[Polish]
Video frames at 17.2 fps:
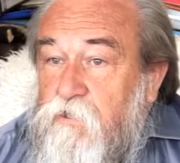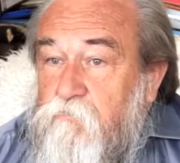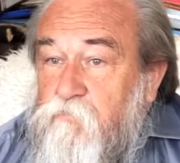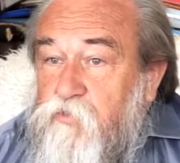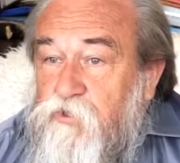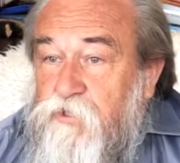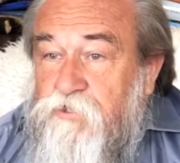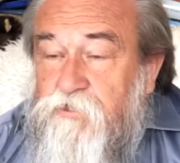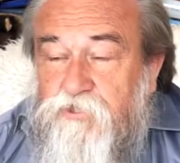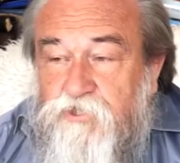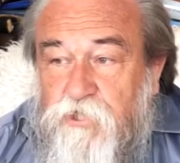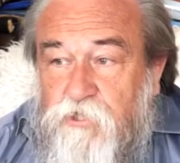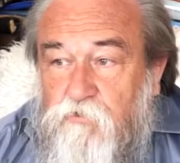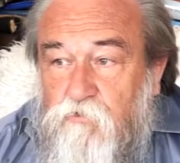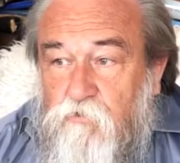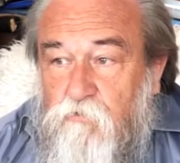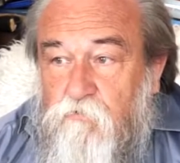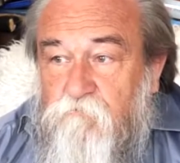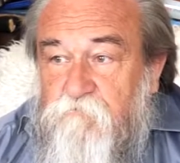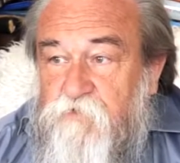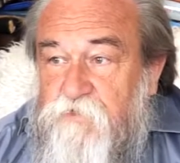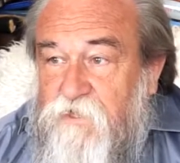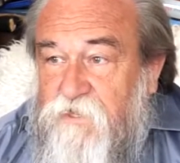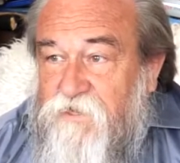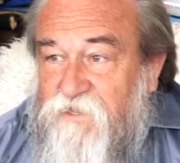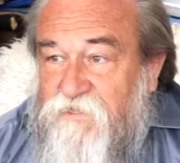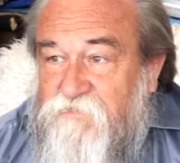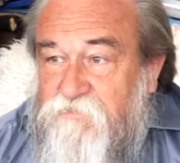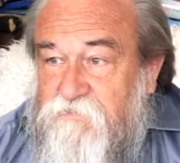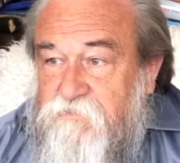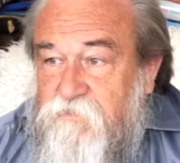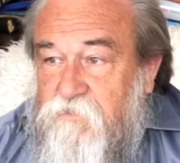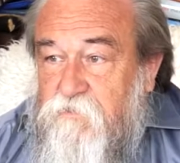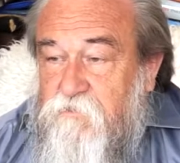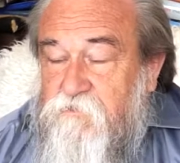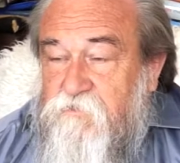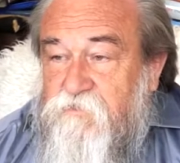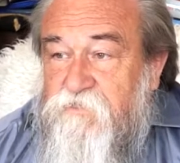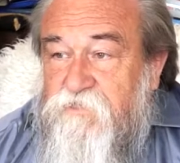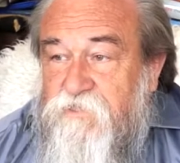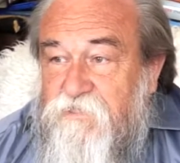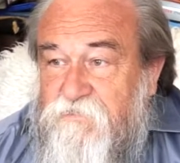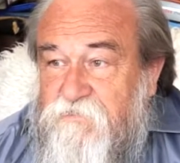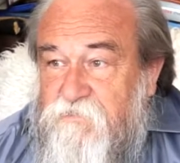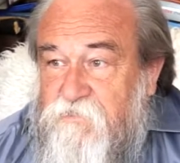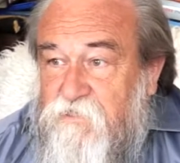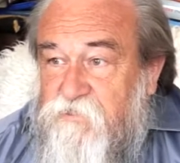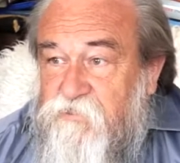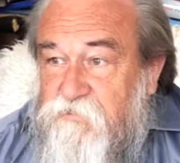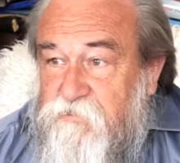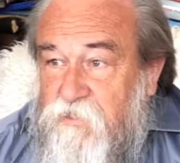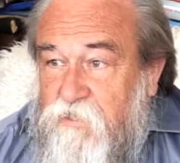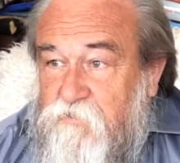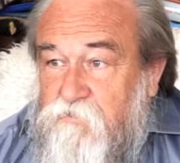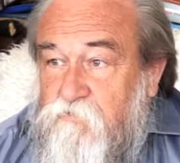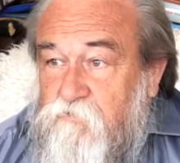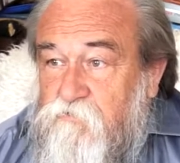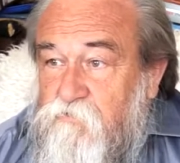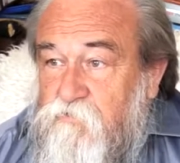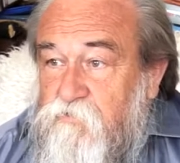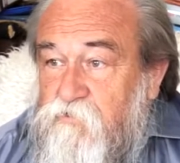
pojedynczego wynalazcy nie stać na to,